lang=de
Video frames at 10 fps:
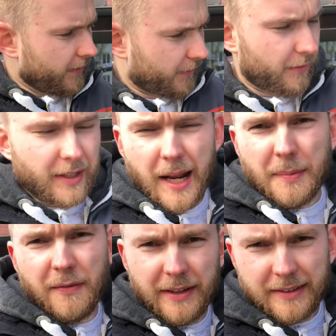wenn wir dann
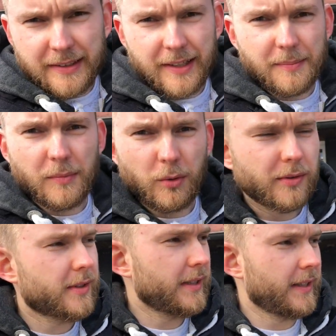abgewartet haben
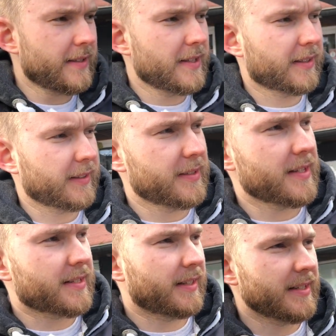und die ganze dritte
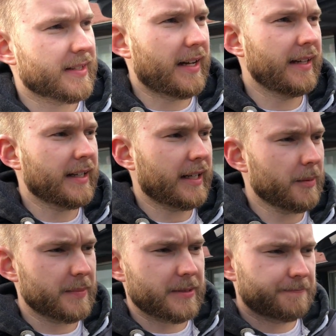Sitzreihe ist
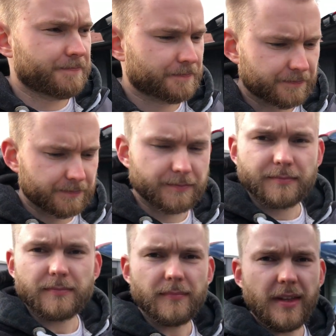eingeklappt,
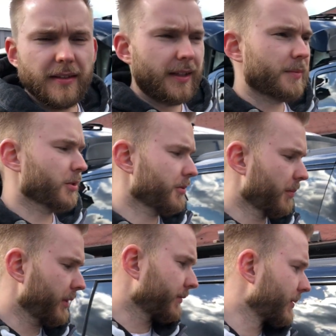nehme ich euch mal
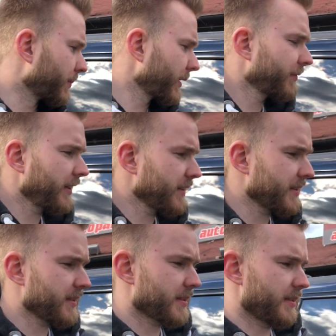mit auf den
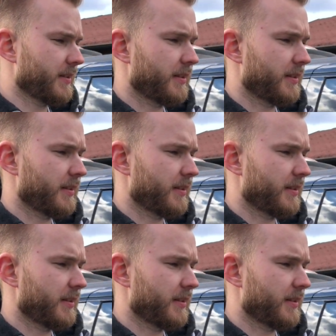Beifahrersitz